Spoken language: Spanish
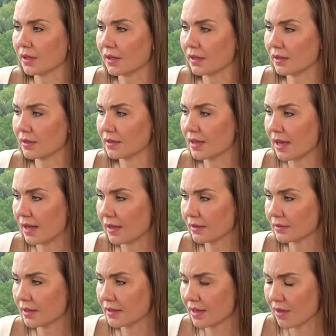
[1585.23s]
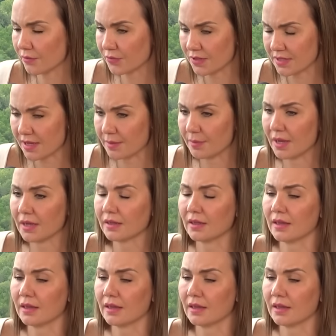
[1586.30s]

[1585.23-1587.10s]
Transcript: que ya tenía enfisema,